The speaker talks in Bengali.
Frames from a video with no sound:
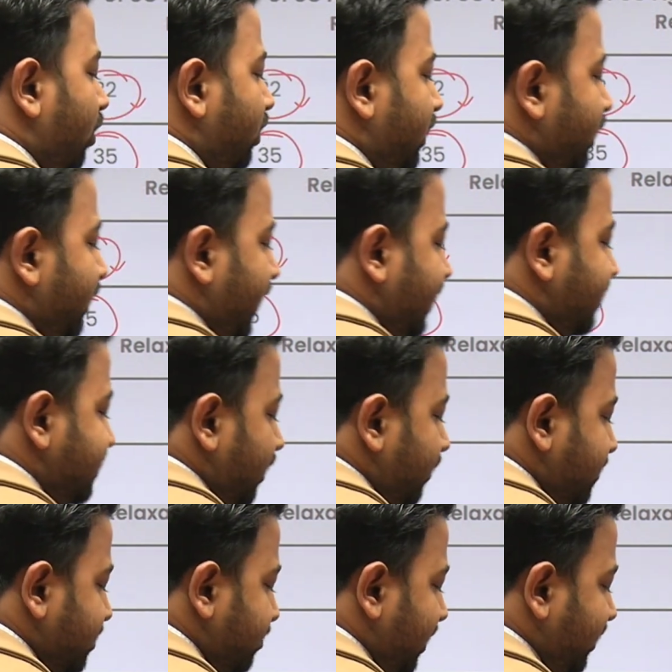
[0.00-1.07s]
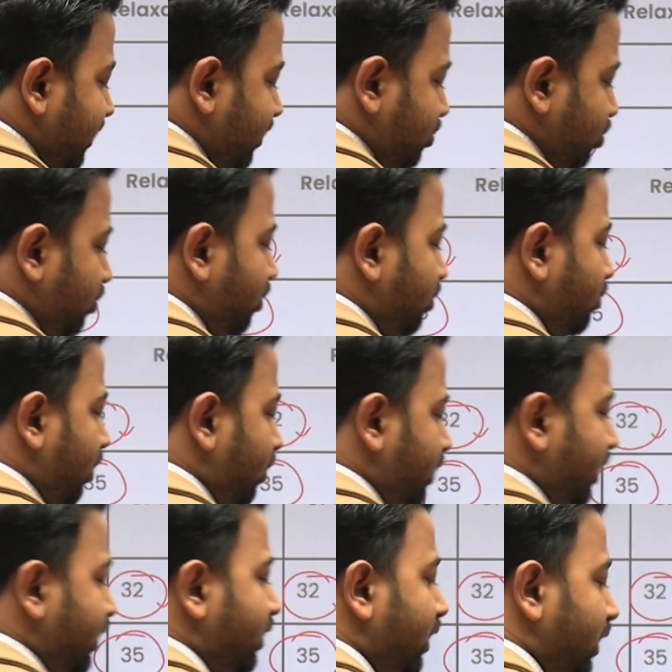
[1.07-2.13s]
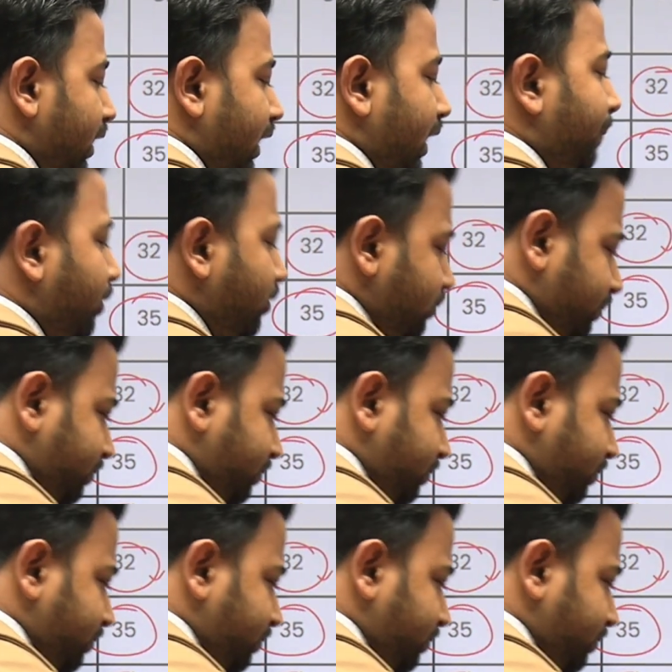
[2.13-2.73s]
নটা এক্স সার্ভিসম্যানদের জন্যও নটা এবং